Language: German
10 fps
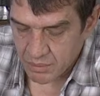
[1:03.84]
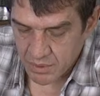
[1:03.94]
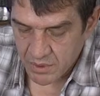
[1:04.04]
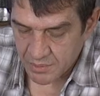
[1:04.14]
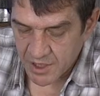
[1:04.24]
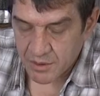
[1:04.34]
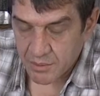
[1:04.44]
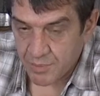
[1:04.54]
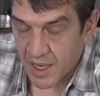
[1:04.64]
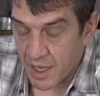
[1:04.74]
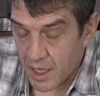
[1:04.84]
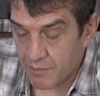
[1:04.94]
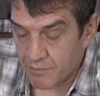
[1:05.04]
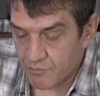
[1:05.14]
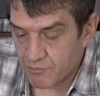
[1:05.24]
es wird bei
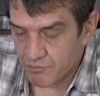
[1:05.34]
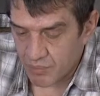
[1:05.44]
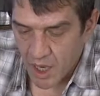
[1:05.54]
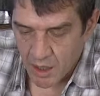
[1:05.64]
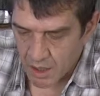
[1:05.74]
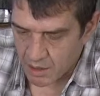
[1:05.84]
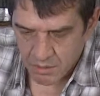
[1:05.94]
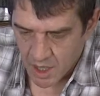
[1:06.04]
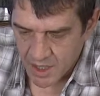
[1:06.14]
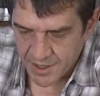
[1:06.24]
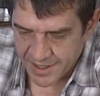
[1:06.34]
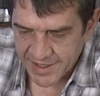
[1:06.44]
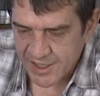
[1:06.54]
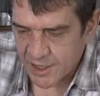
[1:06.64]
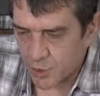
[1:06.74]
allen
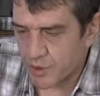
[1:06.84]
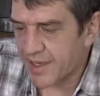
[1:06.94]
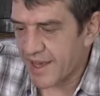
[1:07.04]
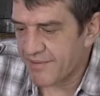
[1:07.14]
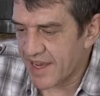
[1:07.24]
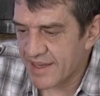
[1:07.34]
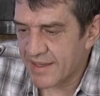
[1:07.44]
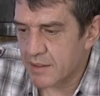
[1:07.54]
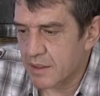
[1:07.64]
Rezessionen erwähnt,